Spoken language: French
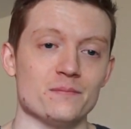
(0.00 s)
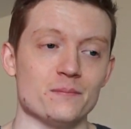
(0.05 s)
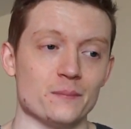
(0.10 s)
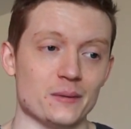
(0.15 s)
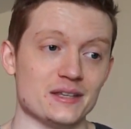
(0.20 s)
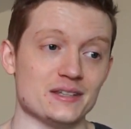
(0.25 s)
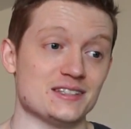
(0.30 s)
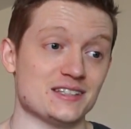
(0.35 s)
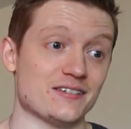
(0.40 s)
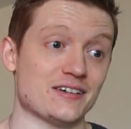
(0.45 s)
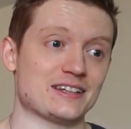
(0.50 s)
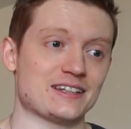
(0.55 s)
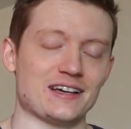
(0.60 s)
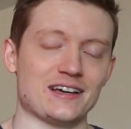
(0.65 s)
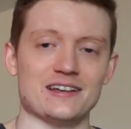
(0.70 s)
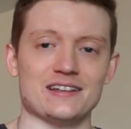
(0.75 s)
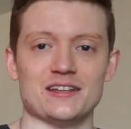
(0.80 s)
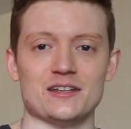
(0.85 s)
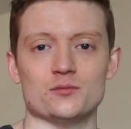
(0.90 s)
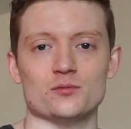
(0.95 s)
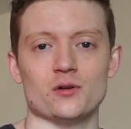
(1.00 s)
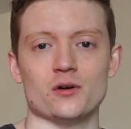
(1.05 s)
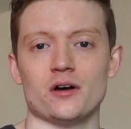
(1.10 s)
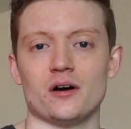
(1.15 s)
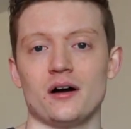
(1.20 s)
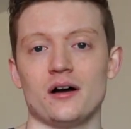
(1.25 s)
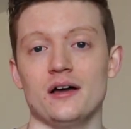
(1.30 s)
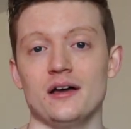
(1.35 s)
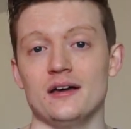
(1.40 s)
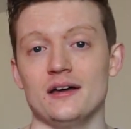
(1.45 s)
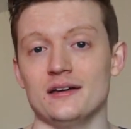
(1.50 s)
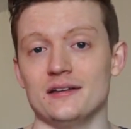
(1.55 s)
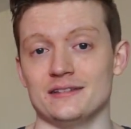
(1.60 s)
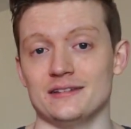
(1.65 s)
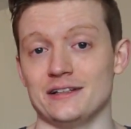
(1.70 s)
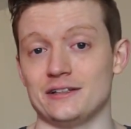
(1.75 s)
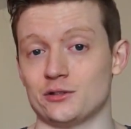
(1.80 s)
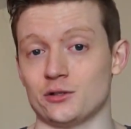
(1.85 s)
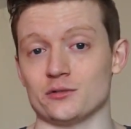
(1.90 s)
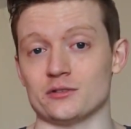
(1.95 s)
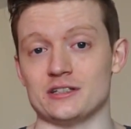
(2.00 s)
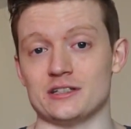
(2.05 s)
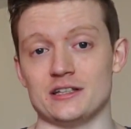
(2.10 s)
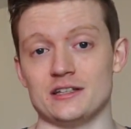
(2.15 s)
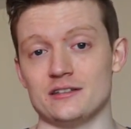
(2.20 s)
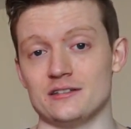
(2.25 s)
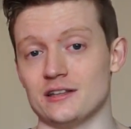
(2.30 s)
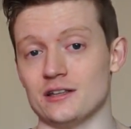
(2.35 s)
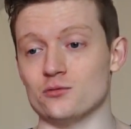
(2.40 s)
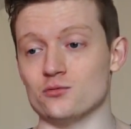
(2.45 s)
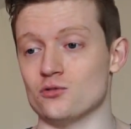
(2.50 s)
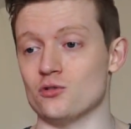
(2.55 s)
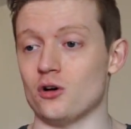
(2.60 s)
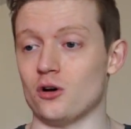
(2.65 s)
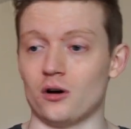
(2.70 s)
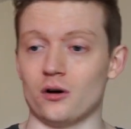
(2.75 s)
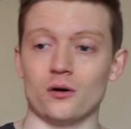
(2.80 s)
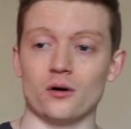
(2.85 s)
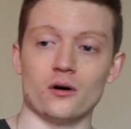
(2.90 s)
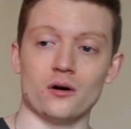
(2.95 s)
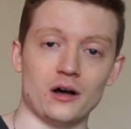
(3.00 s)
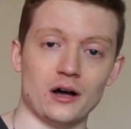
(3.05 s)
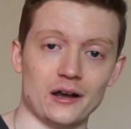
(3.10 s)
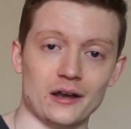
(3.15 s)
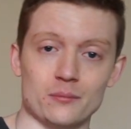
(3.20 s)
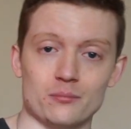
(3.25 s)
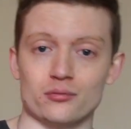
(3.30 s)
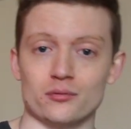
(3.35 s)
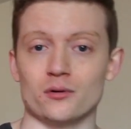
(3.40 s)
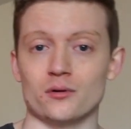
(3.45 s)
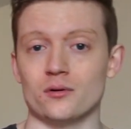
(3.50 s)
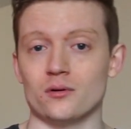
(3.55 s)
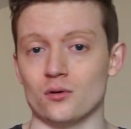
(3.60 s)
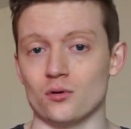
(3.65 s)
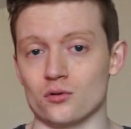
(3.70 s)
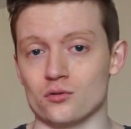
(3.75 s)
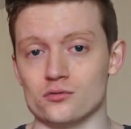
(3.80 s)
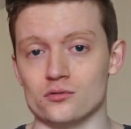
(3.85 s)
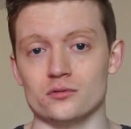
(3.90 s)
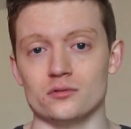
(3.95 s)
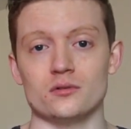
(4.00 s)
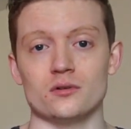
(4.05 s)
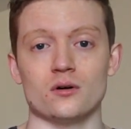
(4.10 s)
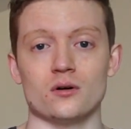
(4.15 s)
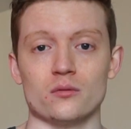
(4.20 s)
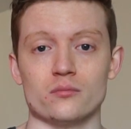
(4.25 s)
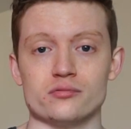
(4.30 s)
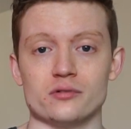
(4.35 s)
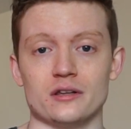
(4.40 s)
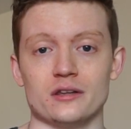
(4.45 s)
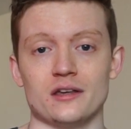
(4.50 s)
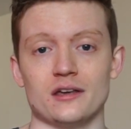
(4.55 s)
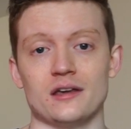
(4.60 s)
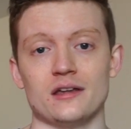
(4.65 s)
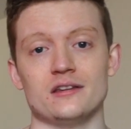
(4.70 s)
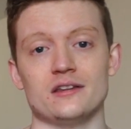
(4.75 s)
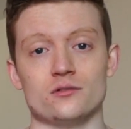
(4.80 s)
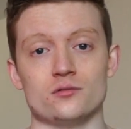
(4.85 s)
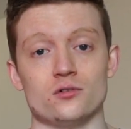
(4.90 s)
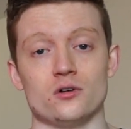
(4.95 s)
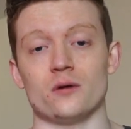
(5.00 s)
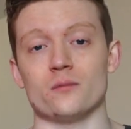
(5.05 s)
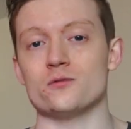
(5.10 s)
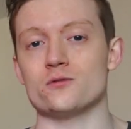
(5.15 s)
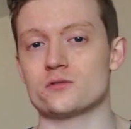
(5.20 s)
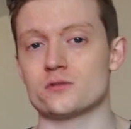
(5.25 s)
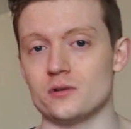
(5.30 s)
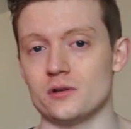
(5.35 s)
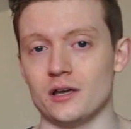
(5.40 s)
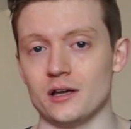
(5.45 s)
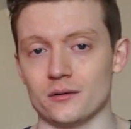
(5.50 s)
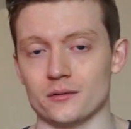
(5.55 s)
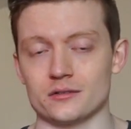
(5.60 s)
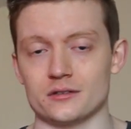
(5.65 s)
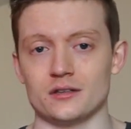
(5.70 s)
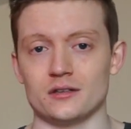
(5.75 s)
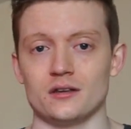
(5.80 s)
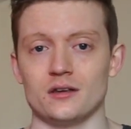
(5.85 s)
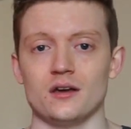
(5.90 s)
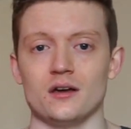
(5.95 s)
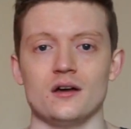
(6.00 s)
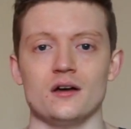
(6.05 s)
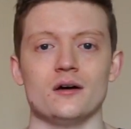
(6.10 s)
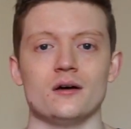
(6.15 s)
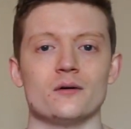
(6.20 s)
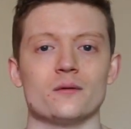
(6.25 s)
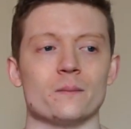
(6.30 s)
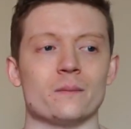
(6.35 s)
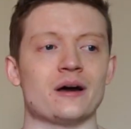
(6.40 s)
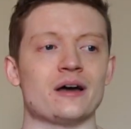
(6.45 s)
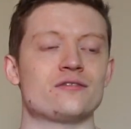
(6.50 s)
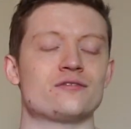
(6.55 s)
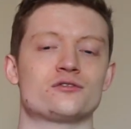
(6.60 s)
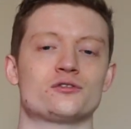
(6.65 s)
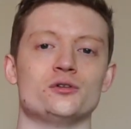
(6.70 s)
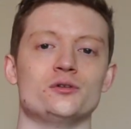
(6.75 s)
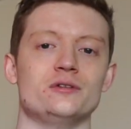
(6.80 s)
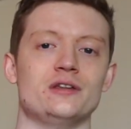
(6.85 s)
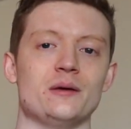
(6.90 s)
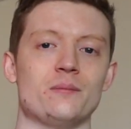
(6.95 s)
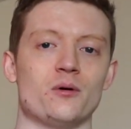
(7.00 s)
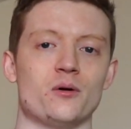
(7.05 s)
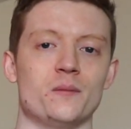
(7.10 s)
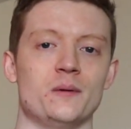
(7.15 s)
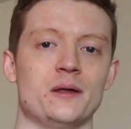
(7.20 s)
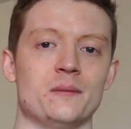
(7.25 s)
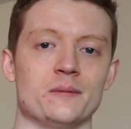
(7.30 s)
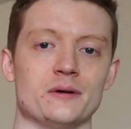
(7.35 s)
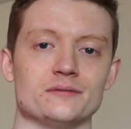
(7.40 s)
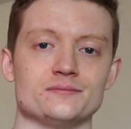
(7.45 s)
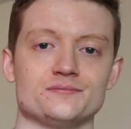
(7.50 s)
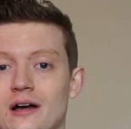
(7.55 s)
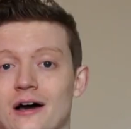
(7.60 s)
mais ça va te créer des douleurs, des tendinites, des douleurs euh, à l'épaule, au coude, au poignet, des douleurs musculaires aussi, bref que des problèmes.